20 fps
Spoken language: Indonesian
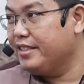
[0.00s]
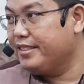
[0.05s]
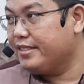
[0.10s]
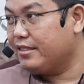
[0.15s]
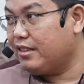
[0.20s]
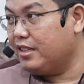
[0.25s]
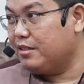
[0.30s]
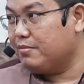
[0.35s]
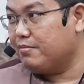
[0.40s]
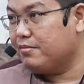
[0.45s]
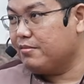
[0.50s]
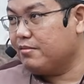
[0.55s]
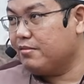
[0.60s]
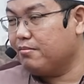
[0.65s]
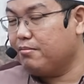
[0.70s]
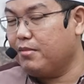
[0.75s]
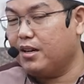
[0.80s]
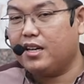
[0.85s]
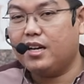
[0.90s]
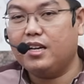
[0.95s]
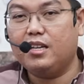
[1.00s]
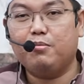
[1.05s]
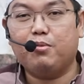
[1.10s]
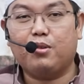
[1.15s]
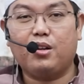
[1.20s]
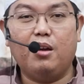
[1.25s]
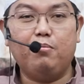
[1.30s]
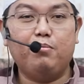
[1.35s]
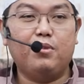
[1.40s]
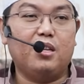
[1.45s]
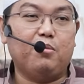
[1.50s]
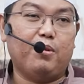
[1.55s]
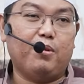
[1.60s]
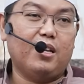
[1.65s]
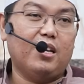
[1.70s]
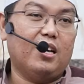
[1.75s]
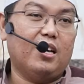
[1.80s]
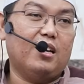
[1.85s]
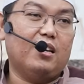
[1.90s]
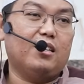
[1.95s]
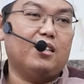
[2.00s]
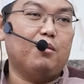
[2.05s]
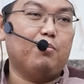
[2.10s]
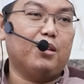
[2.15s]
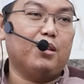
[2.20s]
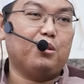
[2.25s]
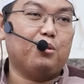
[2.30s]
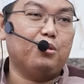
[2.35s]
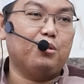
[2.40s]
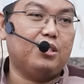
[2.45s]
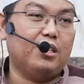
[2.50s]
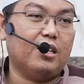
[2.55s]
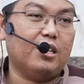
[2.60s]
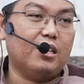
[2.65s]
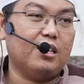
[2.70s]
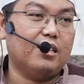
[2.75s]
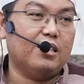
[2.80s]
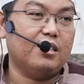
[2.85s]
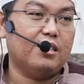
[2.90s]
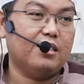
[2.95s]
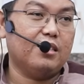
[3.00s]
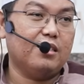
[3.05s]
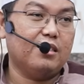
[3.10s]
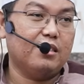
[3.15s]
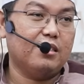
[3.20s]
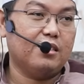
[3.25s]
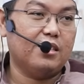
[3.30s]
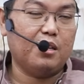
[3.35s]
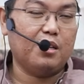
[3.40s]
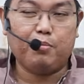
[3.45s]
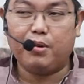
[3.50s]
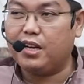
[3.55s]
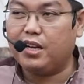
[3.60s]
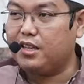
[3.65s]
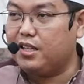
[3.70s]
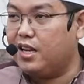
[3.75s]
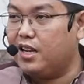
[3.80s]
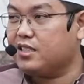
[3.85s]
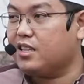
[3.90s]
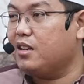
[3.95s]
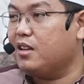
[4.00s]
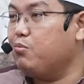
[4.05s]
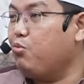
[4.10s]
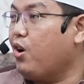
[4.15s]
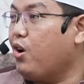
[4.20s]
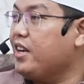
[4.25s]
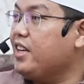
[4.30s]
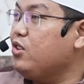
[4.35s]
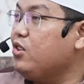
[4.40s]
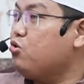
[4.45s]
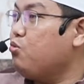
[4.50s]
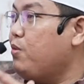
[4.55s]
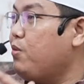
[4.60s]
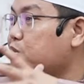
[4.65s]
Tapi maka Ibrahim daripada debat kusir, daripada jelaskan bukan itu